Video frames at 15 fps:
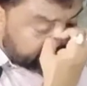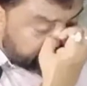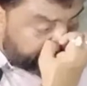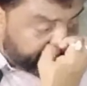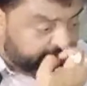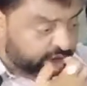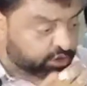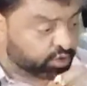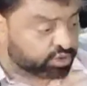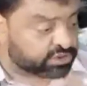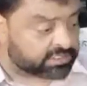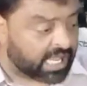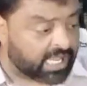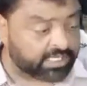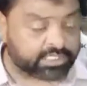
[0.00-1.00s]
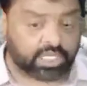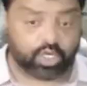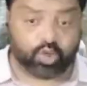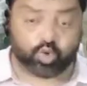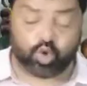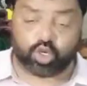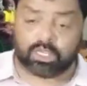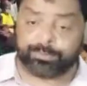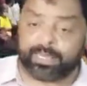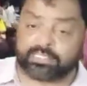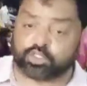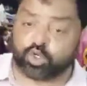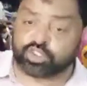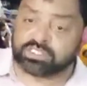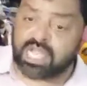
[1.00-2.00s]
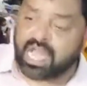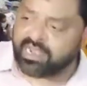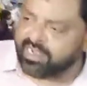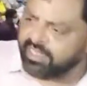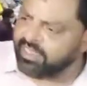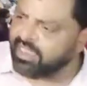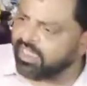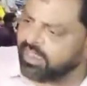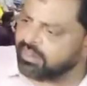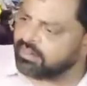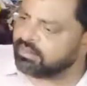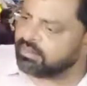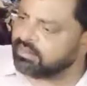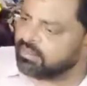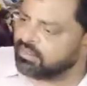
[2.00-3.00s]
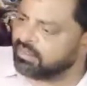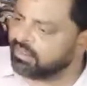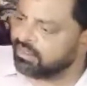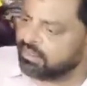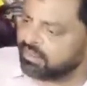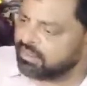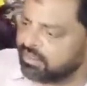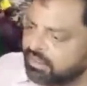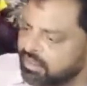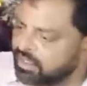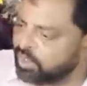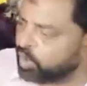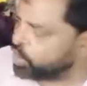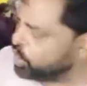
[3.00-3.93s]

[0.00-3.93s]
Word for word: जब हिंदुस्तान के लोगों के पास रोज़गार नहीं है लोगों